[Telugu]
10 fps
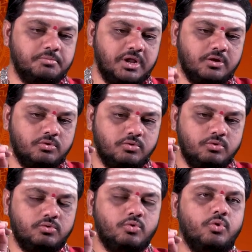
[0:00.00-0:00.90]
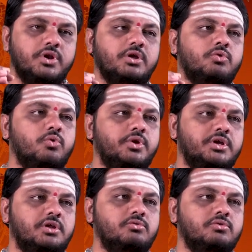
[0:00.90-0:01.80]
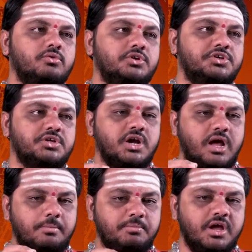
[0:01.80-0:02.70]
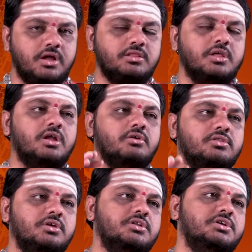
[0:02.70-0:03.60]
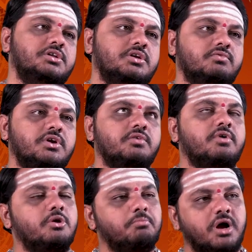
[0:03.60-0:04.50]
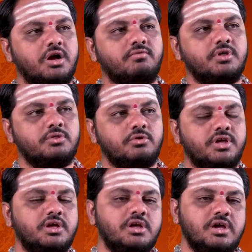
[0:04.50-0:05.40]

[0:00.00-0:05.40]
మనకు కోరిన కోరికలు ఇష్ట కామ్యార్థాలను తీర్చేటటువంటి వాడు భగవంతుడే